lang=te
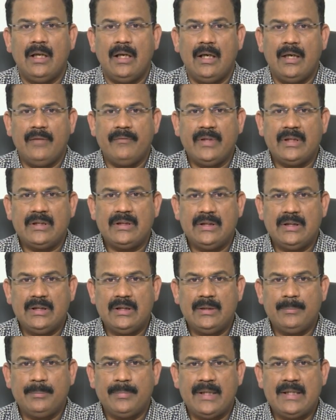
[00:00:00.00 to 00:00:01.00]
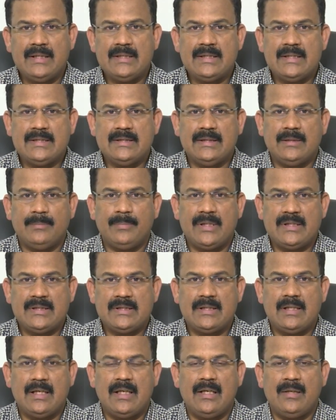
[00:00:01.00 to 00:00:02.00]
ఆ వ్యక్తి పనిచేసే
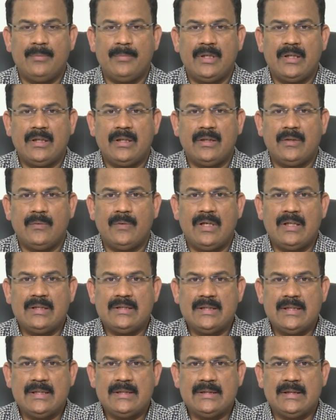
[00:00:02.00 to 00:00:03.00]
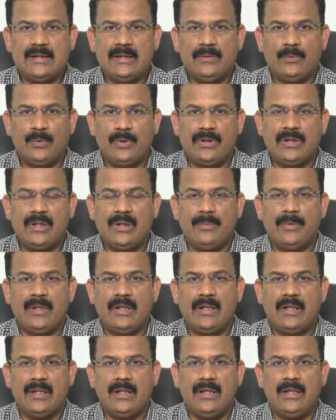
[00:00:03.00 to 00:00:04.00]
పరిసరాలను బట్టి వాళ్ళు చేసే వృత్తిని
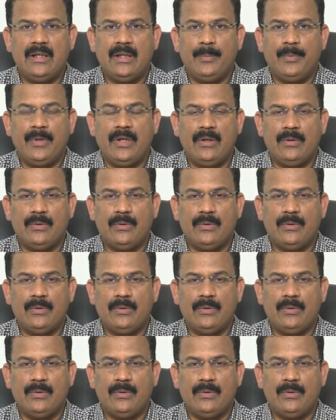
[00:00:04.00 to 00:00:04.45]
బట్టి డిపెండ్